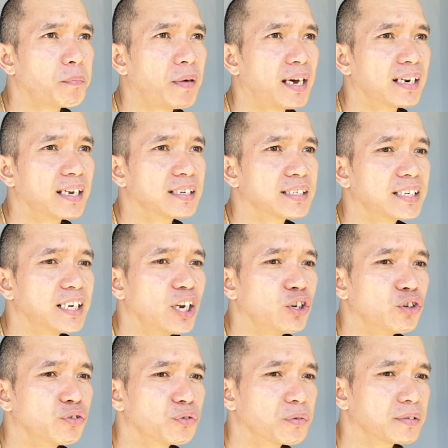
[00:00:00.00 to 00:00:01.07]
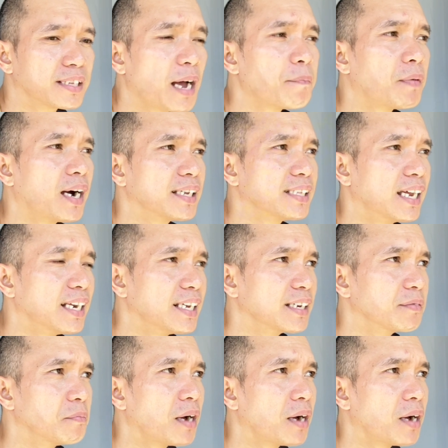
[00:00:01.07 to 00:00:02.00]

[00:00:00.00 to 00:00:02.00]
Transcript: parang sila yung napakadaling